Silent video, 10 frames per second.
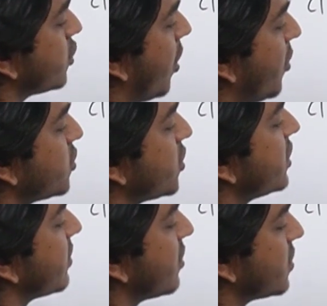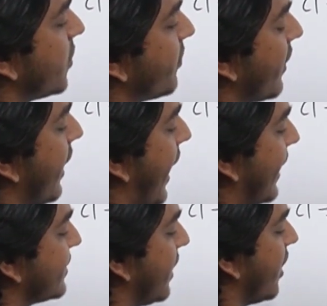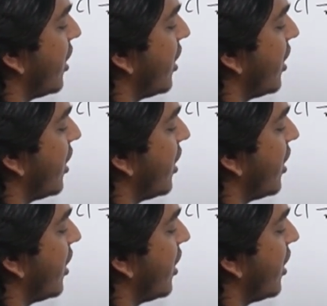সমযোজির মতো আচ্ছা